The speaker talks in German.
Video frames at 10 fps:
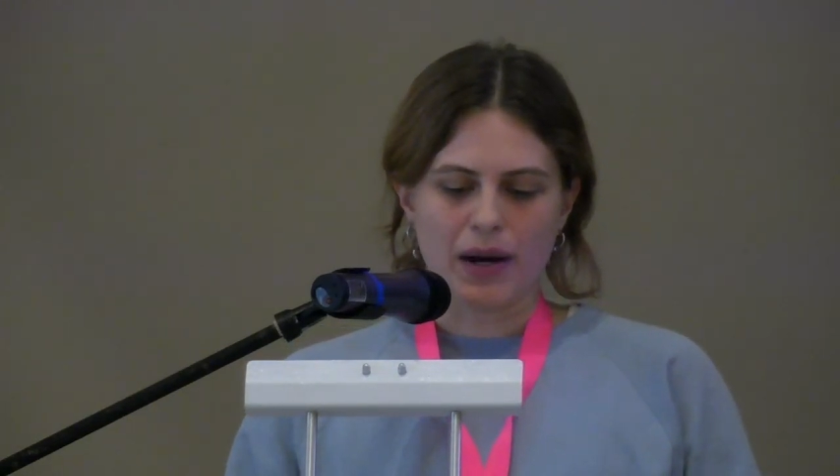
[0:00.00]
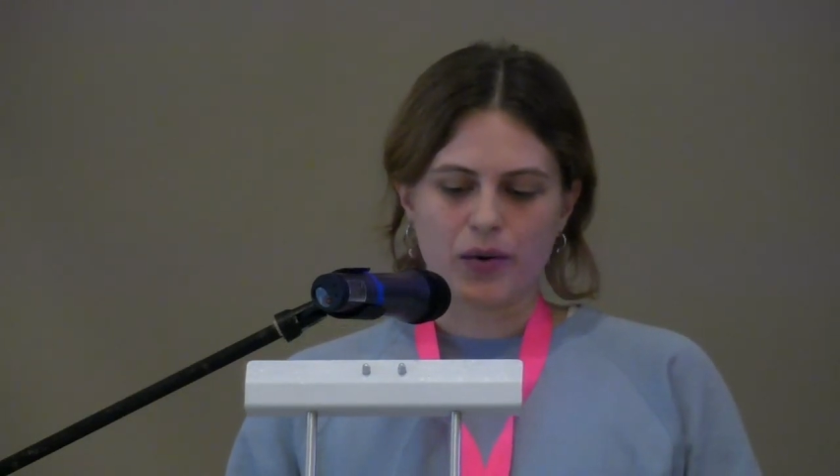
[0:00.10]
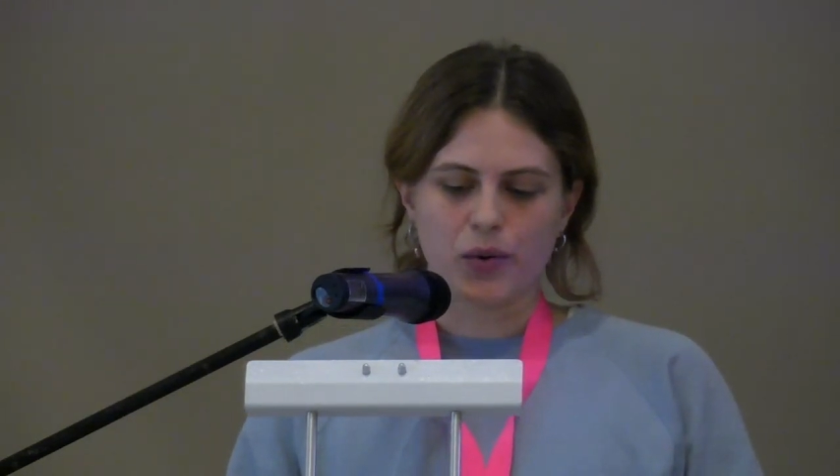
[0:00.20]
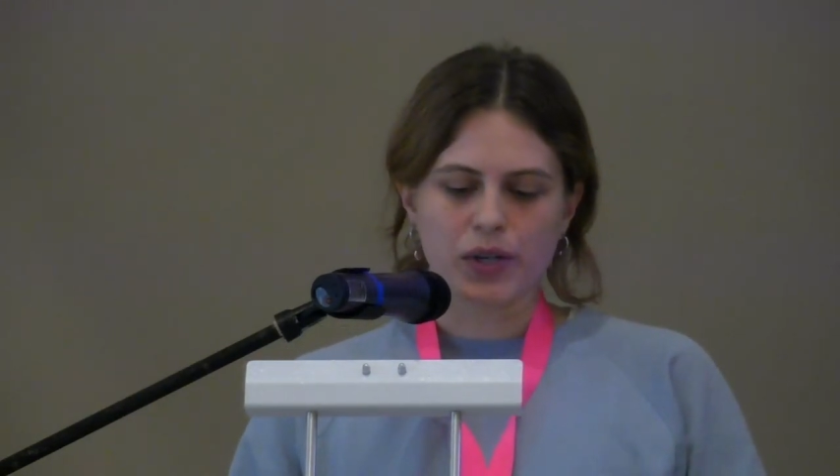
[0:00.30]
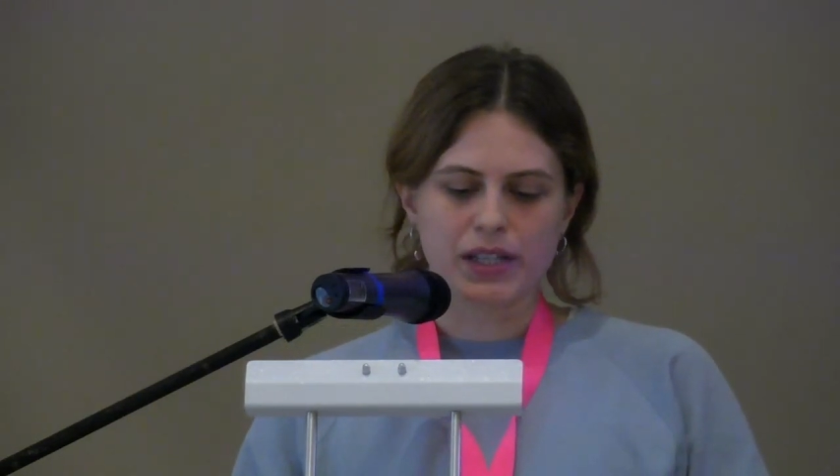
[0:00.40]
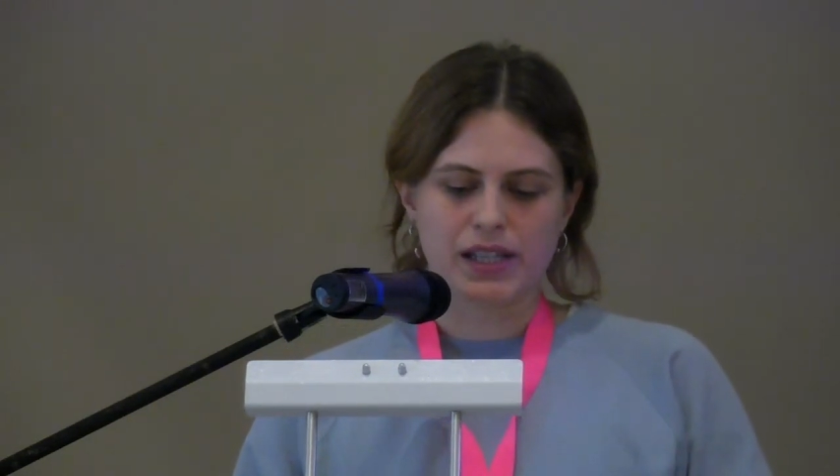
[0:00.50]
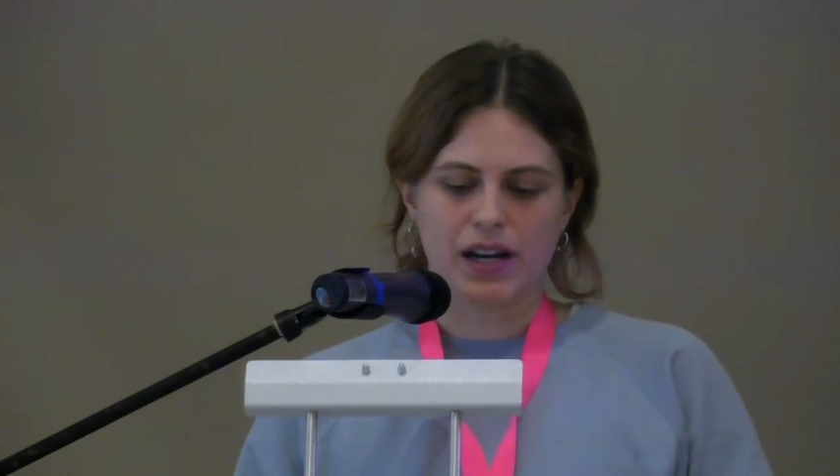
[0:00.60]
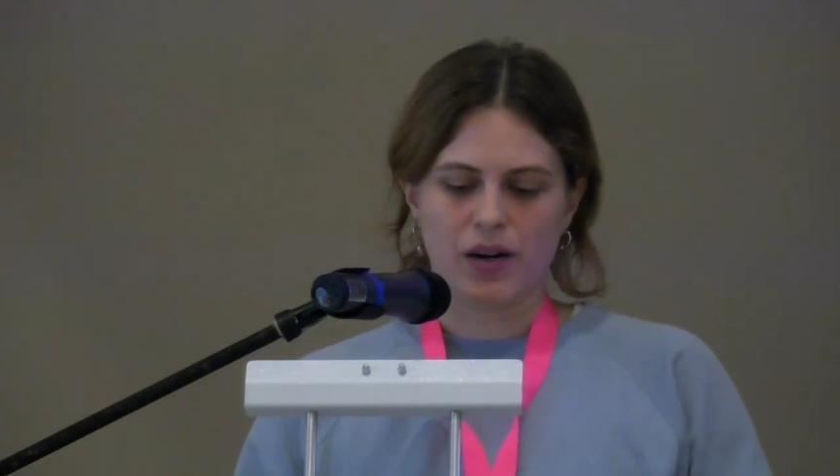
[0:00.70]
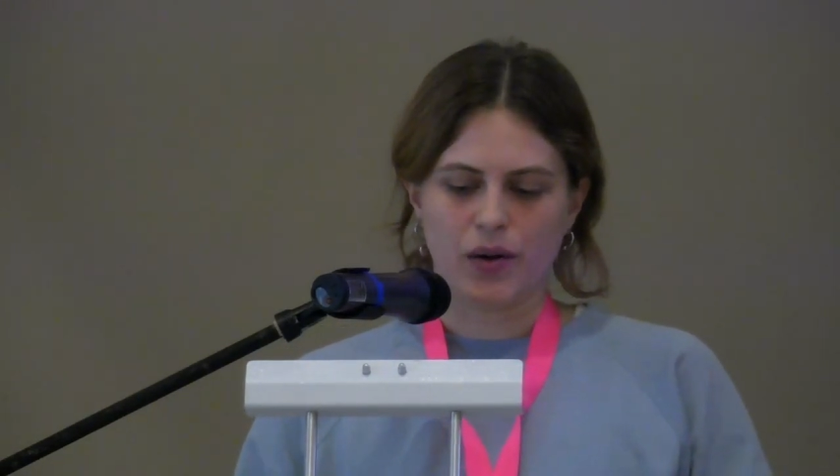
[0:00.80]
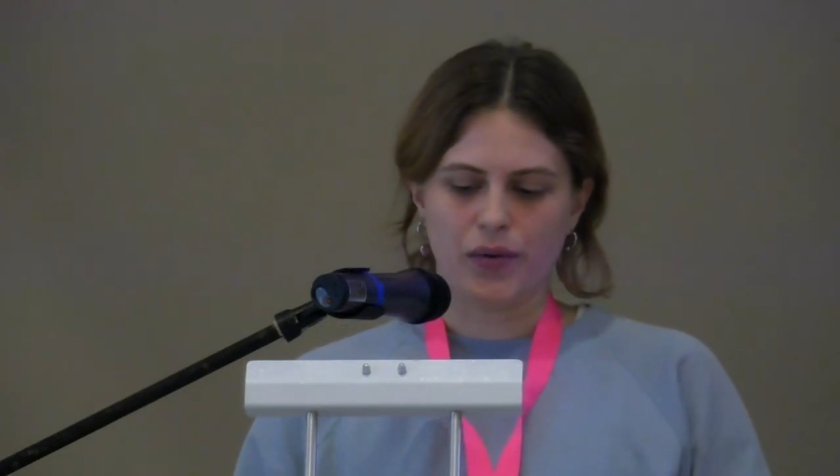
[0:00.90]
kurz
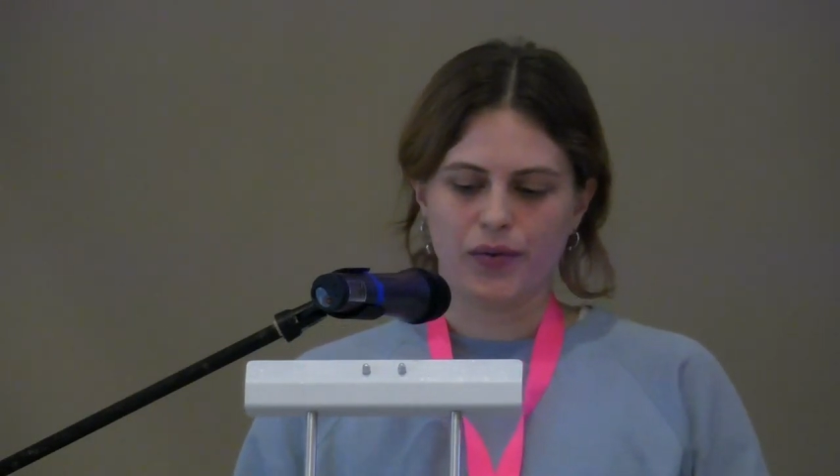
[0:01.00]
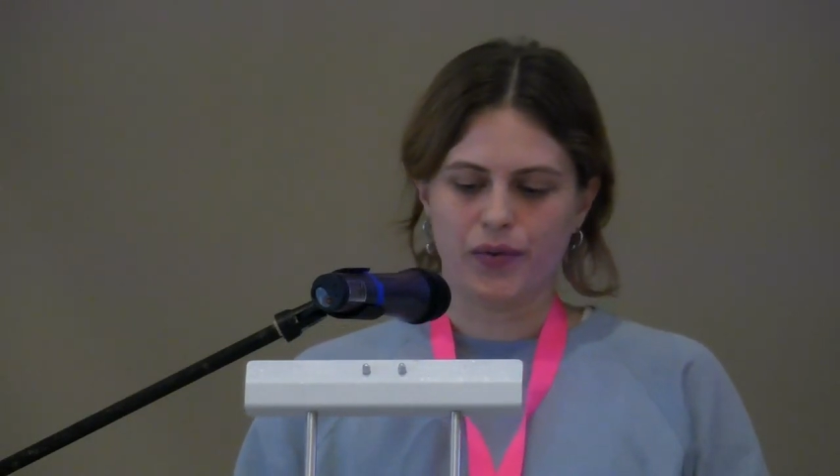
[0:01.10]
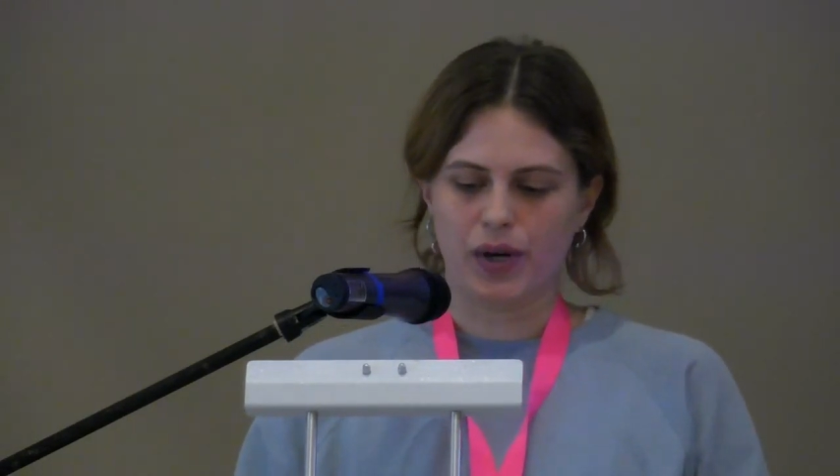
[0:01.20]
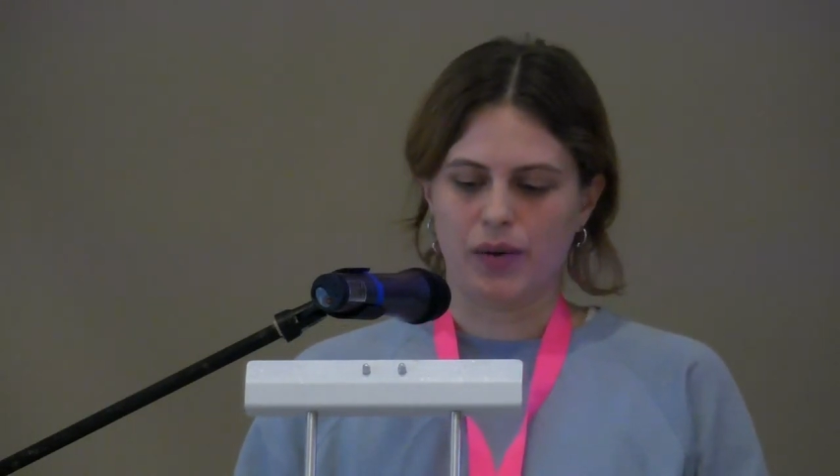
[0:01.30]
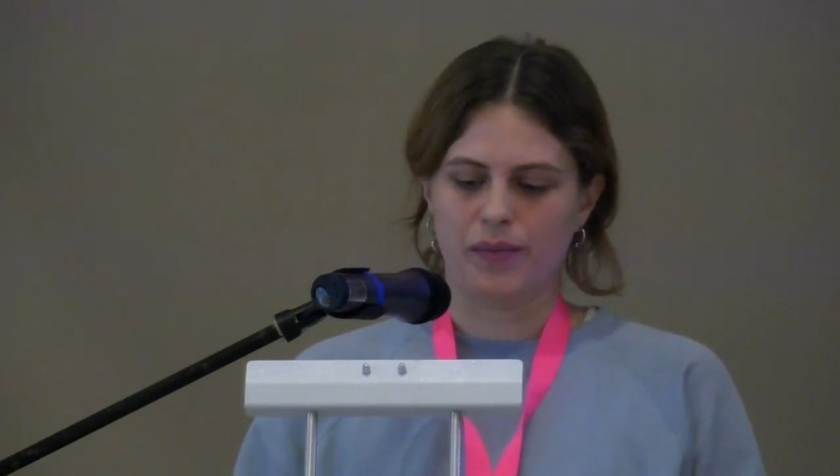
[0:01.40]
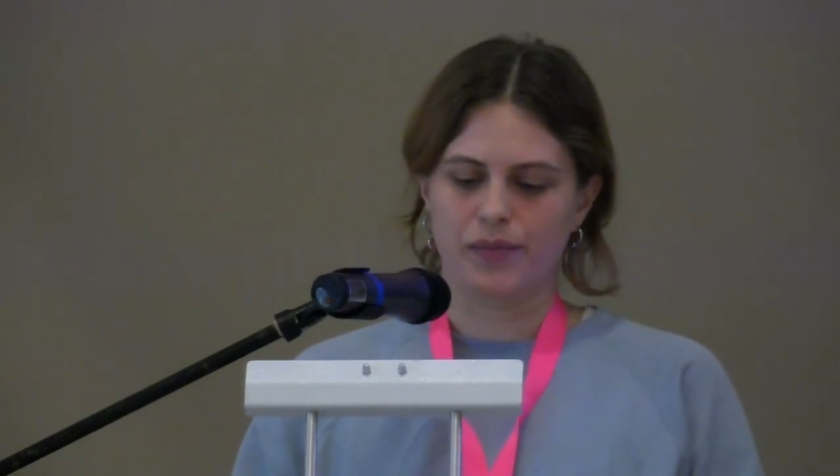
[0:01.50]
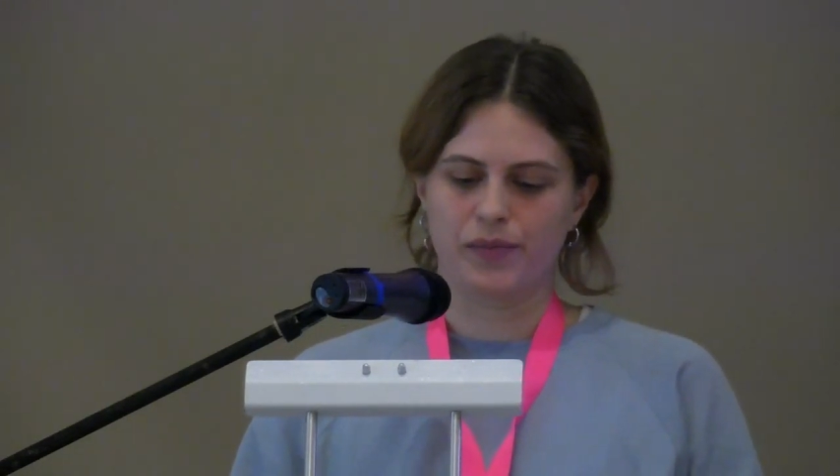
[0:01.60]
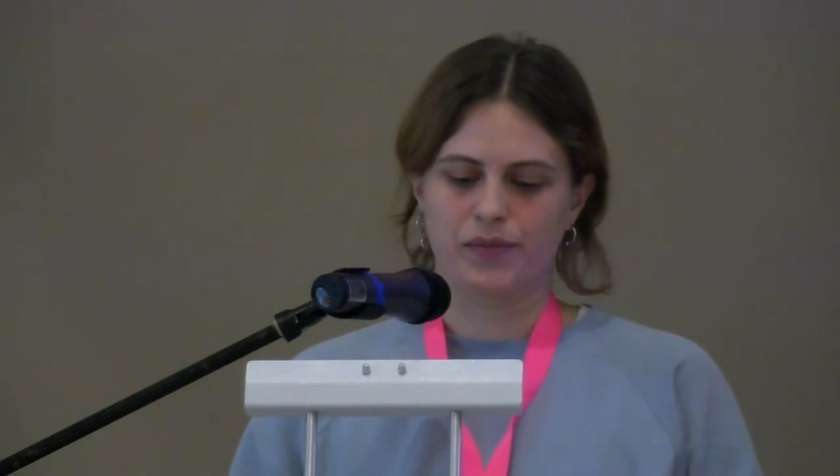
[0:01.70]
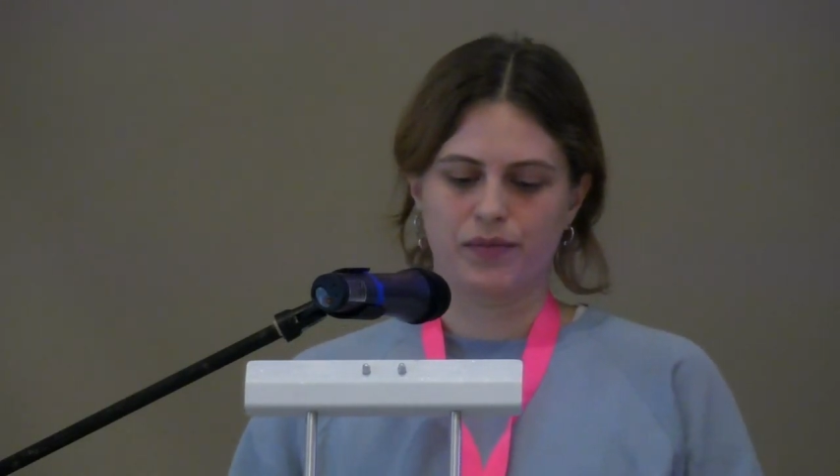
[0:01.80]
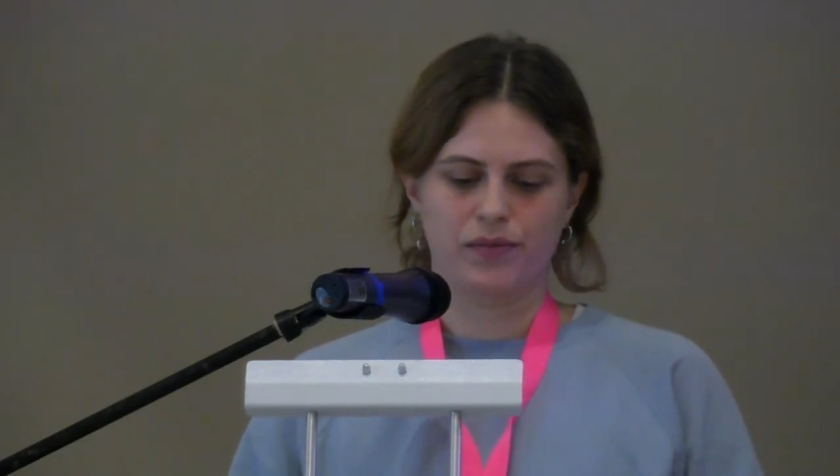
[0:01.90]
auf ähm,